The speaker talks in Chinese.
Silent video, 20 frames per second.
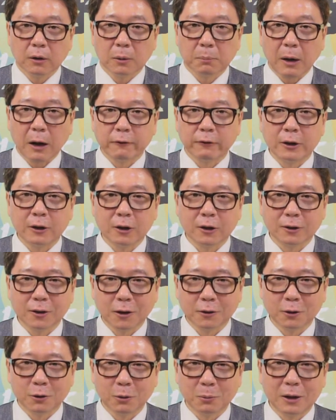那巴菲特
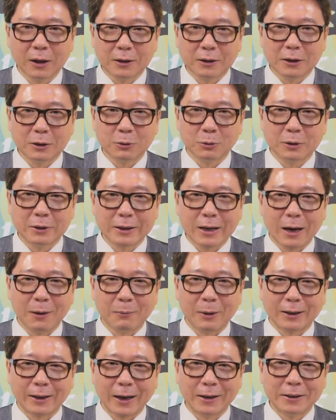到底会不会再继续加
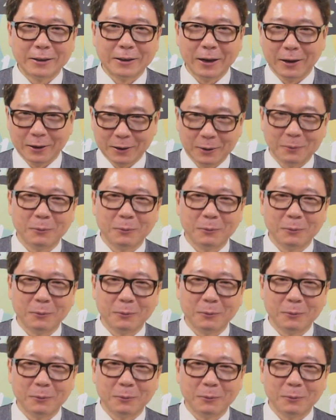码台积电？